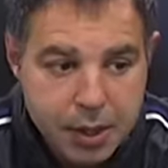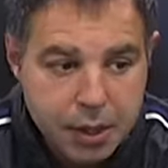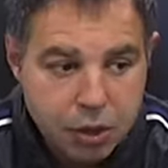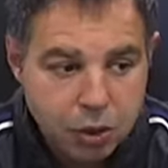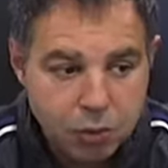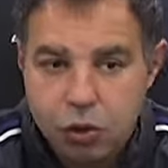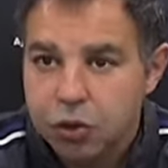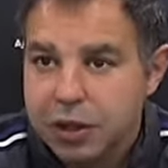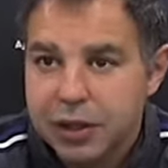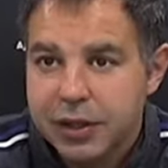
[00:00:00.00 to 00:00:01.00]
somos
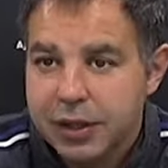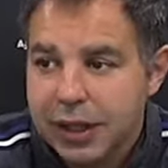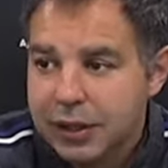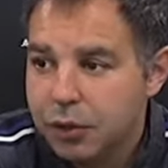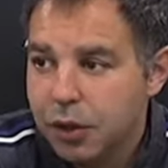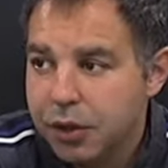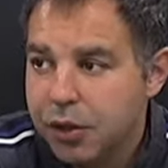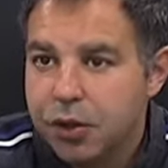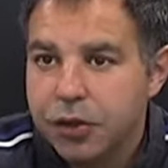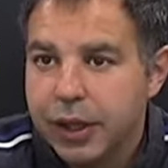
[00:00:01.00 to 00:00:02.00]
conscientes de la
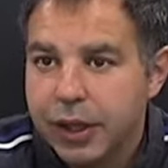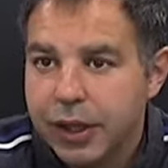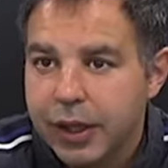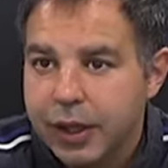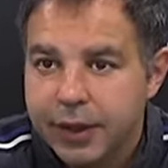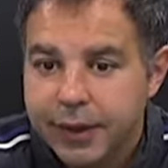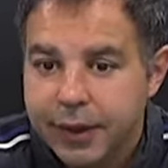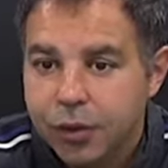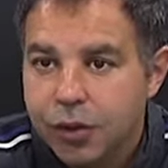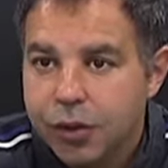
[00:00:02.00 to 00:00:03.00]
situación, de,
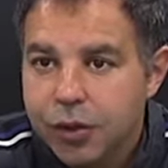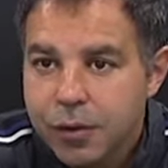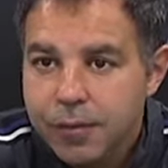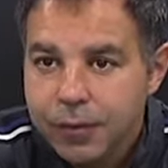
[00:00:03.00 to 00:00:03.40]
todo,